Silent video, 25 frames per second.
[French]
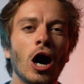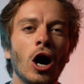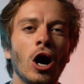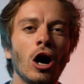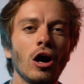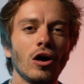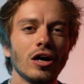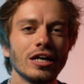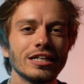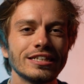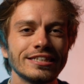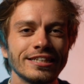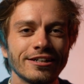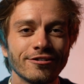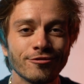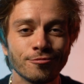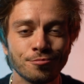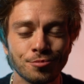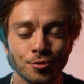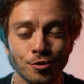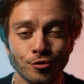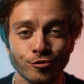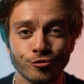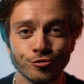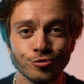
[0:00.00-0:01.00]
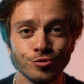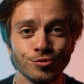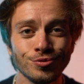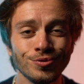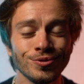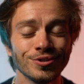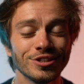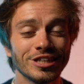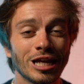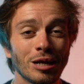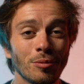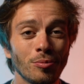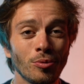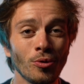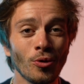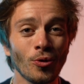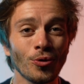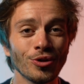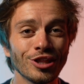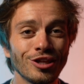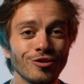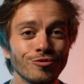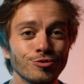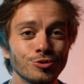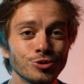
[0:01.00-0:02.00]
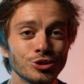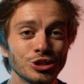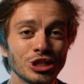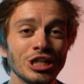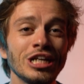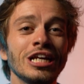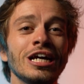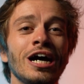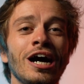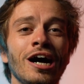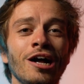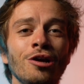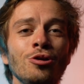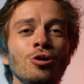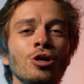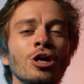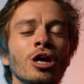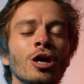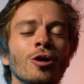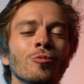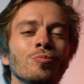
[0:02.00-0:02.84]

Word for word: en réserve pour vous, d'abord au niveau général,